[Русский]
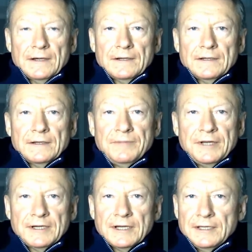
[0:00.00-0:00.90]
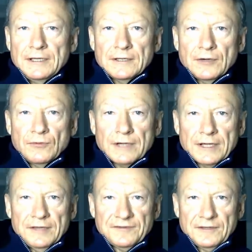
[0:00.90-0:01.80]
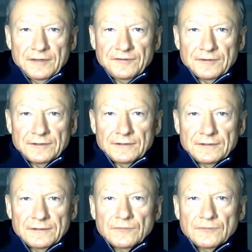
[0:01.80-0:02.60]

э, переходили на украинский язык.